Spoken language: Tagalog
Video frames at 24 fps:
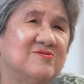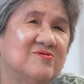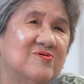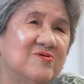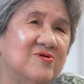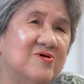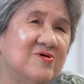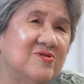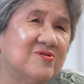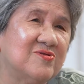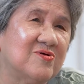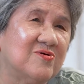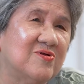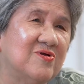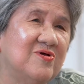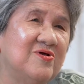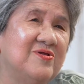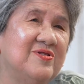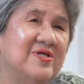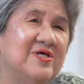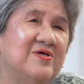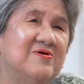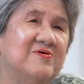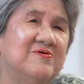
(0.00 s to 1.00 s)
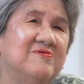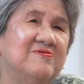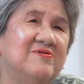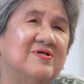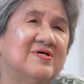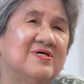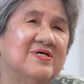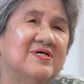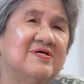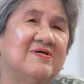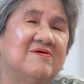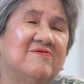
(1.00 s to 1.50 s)
Tuloy-tuloy na yun,
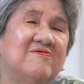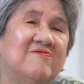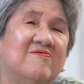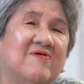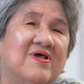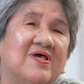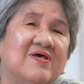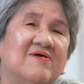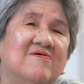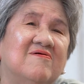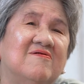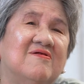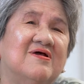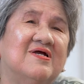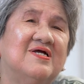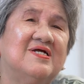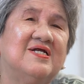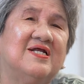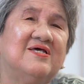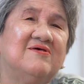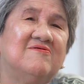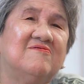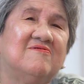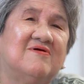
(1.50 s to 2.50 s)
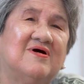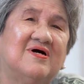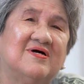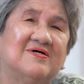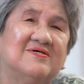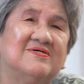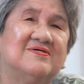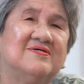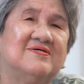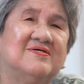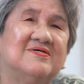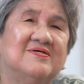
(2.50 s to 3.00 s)
naging regular na yung
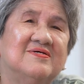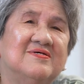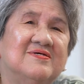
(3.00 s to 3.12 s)
aking